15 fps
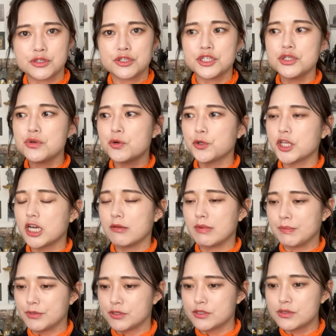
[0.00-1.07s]
土をこねれば
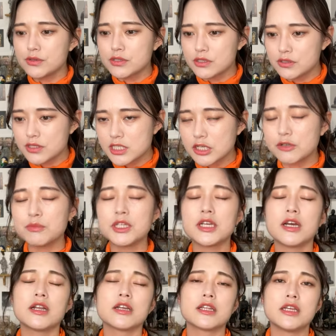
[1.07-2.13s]
仏像を作っちゃうみ
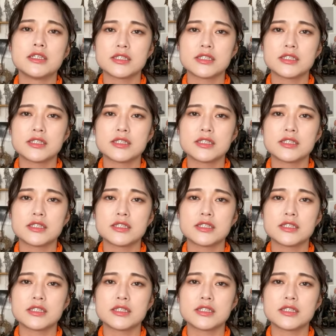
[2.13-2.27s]
たいな天